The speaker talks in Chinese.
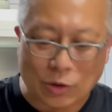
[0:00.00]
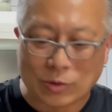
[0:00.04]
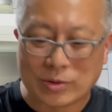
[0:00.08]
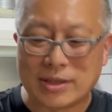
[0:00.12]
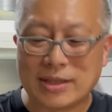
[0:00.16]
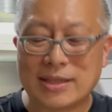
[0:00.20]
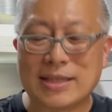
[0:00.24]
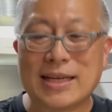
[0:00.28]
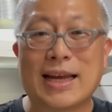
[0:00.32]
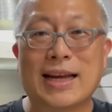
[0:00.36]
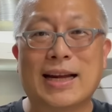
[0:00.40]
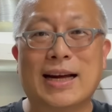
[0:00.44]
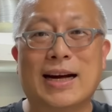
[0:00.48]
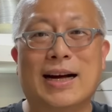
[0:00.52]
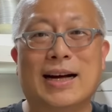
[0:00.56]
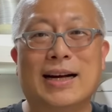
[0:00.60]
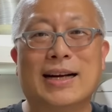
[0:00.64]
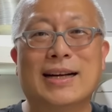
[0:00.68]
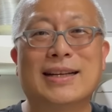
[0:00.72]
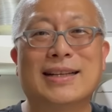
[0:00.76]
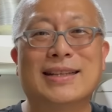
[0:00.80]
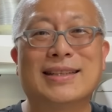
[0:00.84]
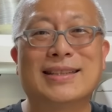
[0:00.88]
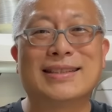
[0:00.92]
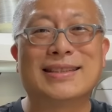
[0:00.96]
是这个
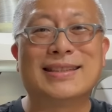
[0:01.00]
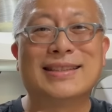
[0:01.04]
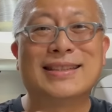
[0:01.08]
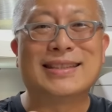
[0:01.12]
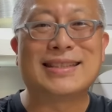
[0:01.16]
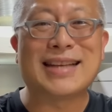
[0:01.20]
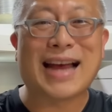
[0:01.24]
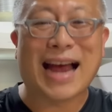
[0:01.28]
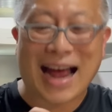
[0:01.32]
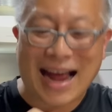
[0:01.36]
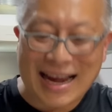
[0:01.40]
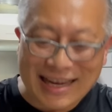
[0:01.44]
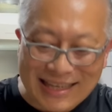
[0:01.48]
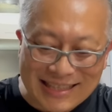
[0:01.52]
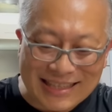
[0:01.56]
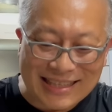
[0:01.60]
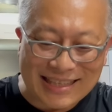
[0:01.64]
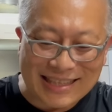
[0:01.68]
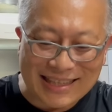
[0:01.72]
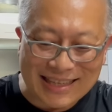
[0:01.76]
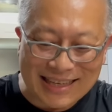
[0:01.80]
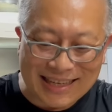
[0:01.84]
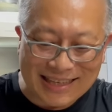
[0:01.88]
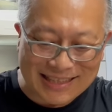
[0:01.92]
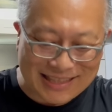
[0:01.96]
长
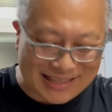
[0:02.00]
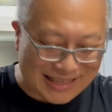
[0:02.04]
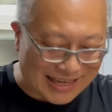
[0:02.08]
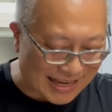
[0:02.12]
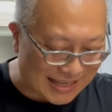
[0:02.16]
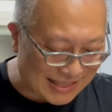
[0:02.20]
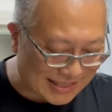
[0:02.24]
形的茄